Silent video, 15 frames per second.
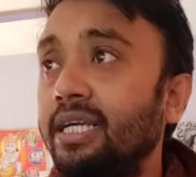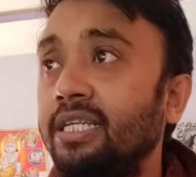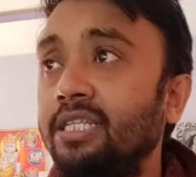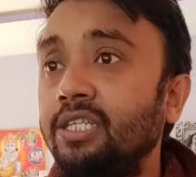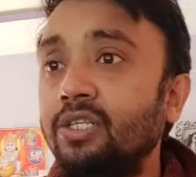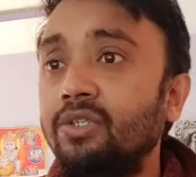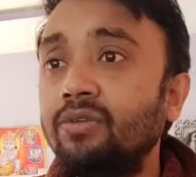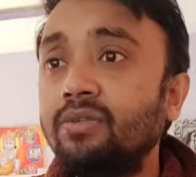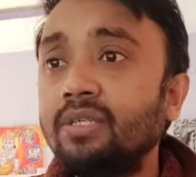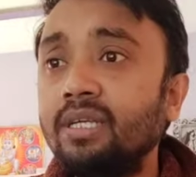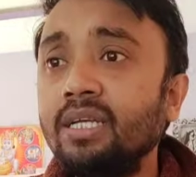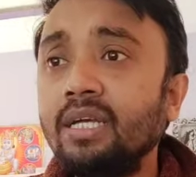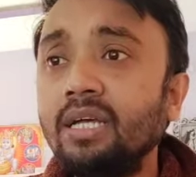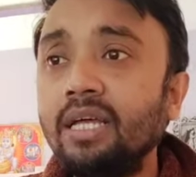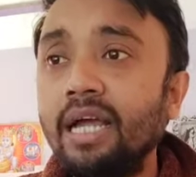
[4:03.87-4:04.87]
ই জিরো জিরো
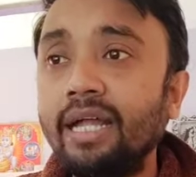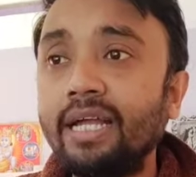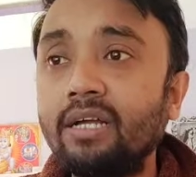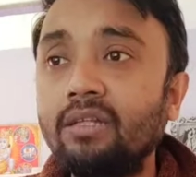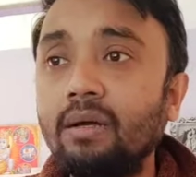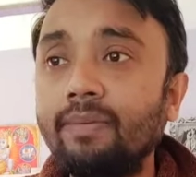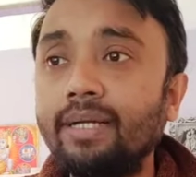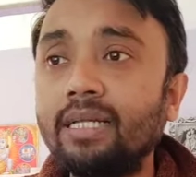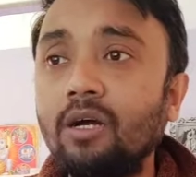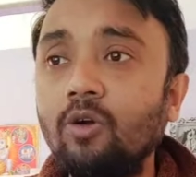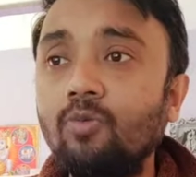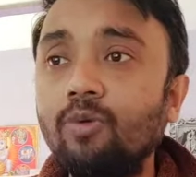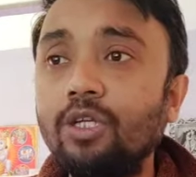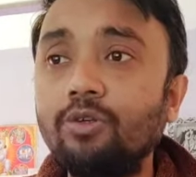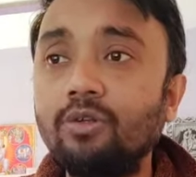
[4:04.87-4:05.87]
থ্রি এটা কিন্তু আমাদের এখানে
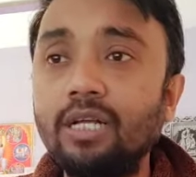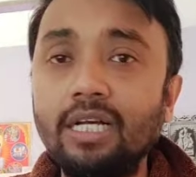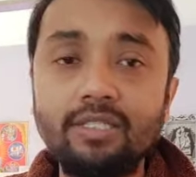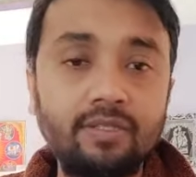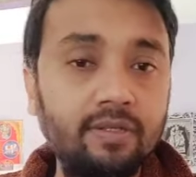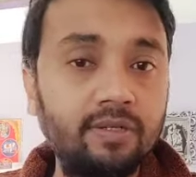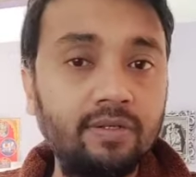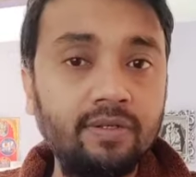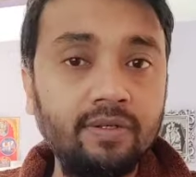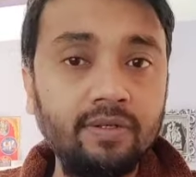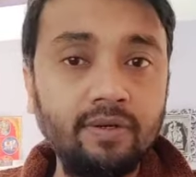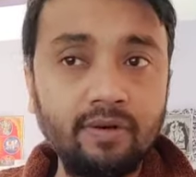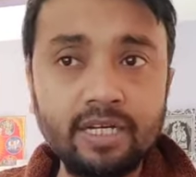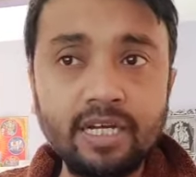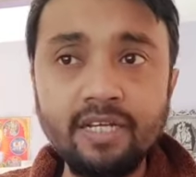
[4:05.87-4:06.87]
আউটপুটে চলে আসলো
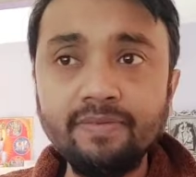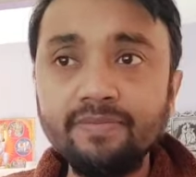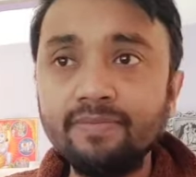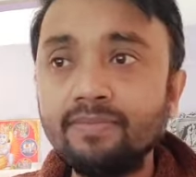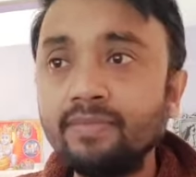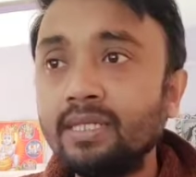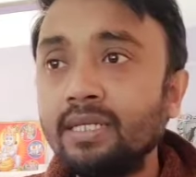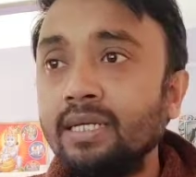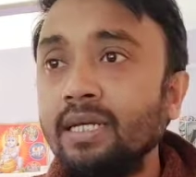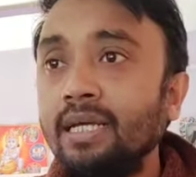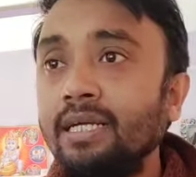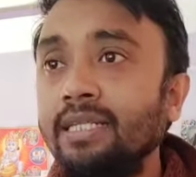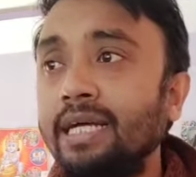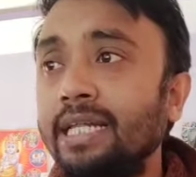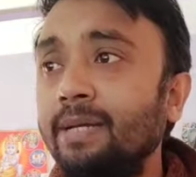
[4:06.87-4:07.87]
ওকে
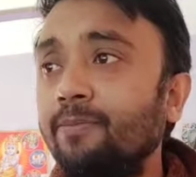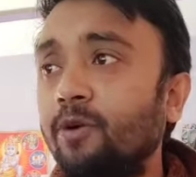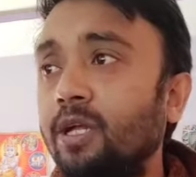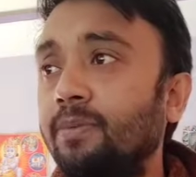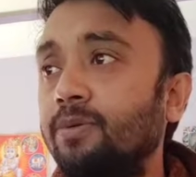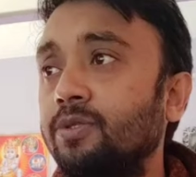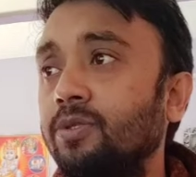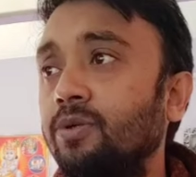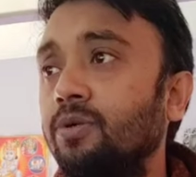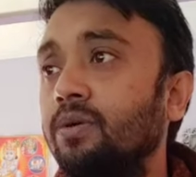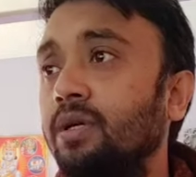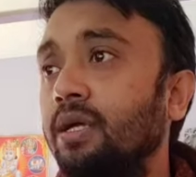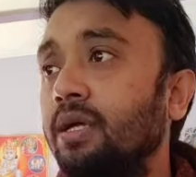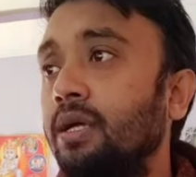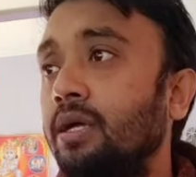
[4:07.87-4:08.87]
দেখে নিই পরের প্রশ্ন
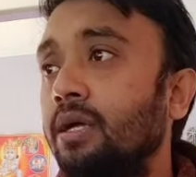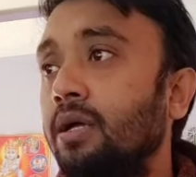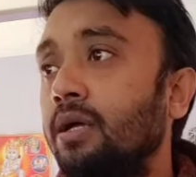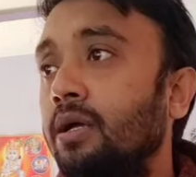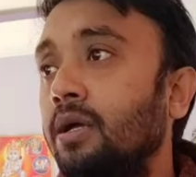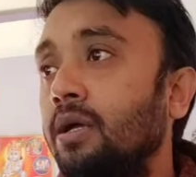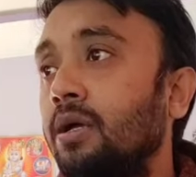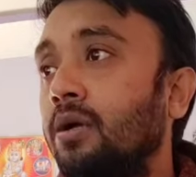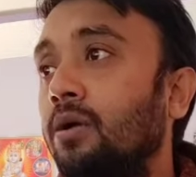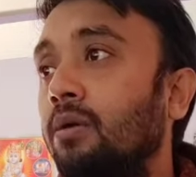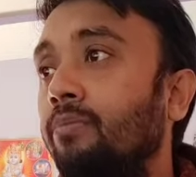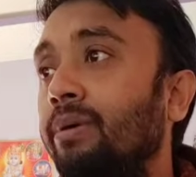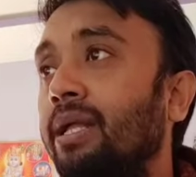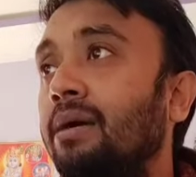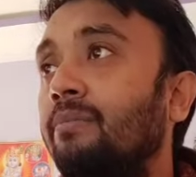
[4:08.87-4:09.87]

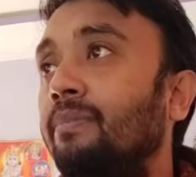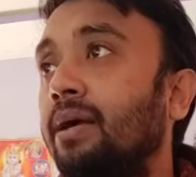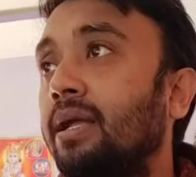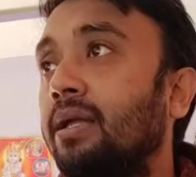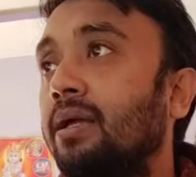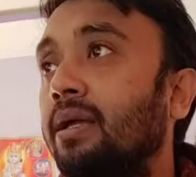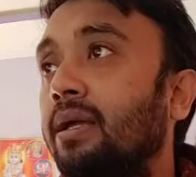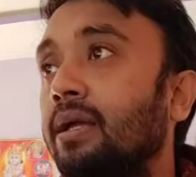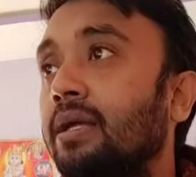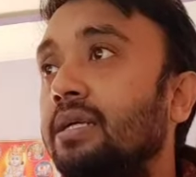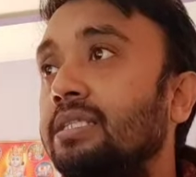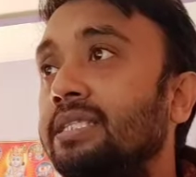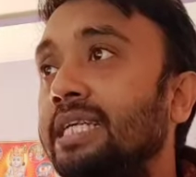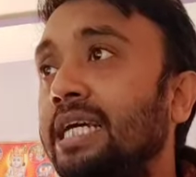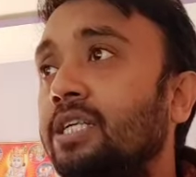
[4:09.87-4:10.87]
বি নাম্বার
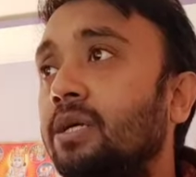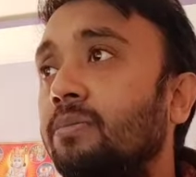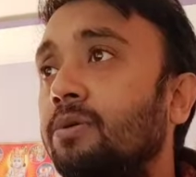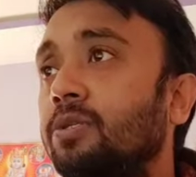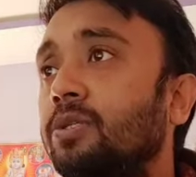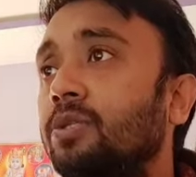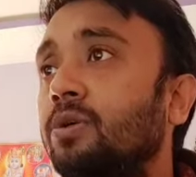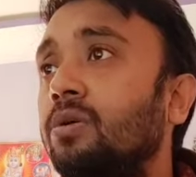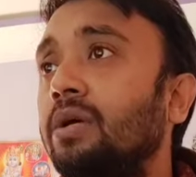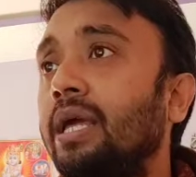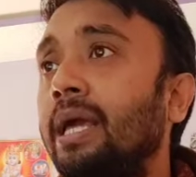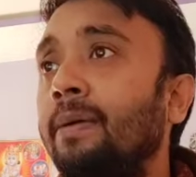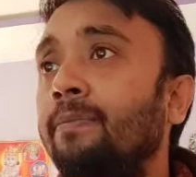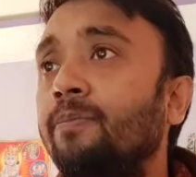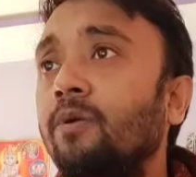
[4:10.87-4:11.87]
যে সমস্ত
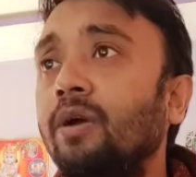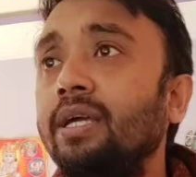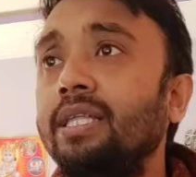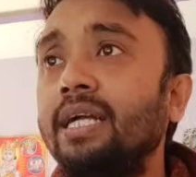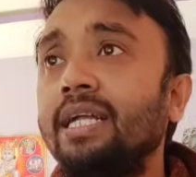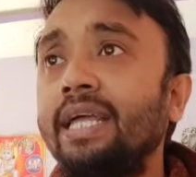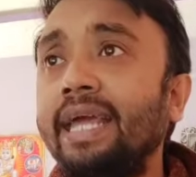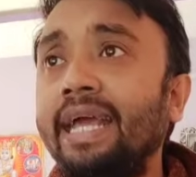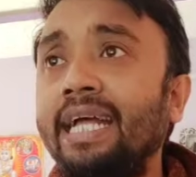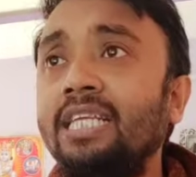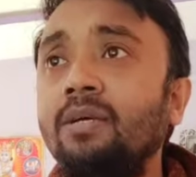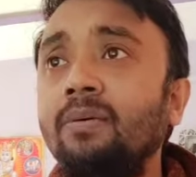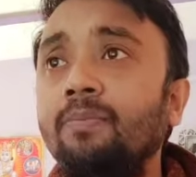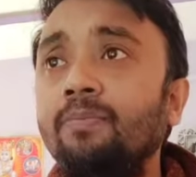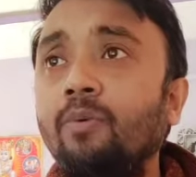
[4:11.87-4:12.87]
এমপ্লয়ীদের এজ
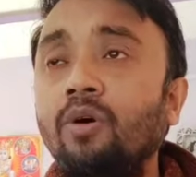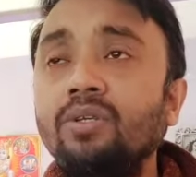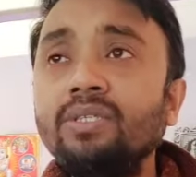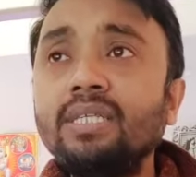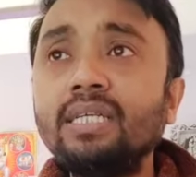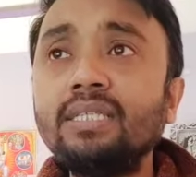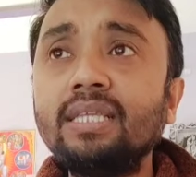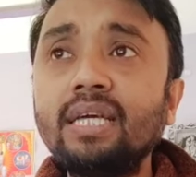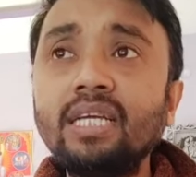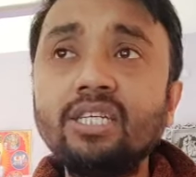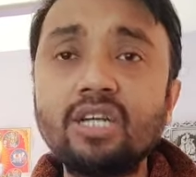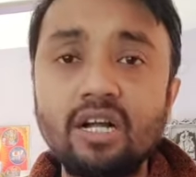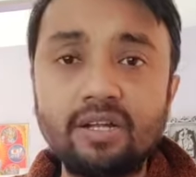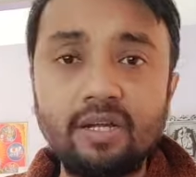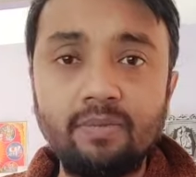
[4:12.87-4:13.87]
পঞ্চাশ থেকে
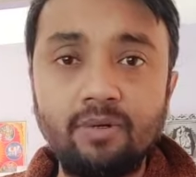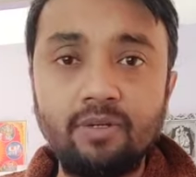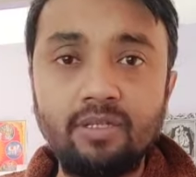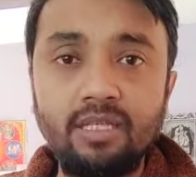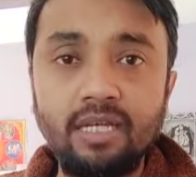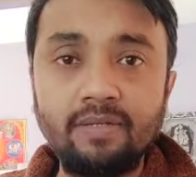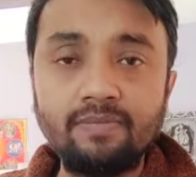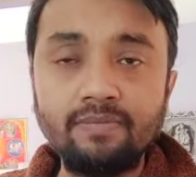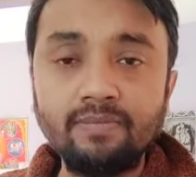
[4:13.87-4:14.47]
ষাটের মধ্যে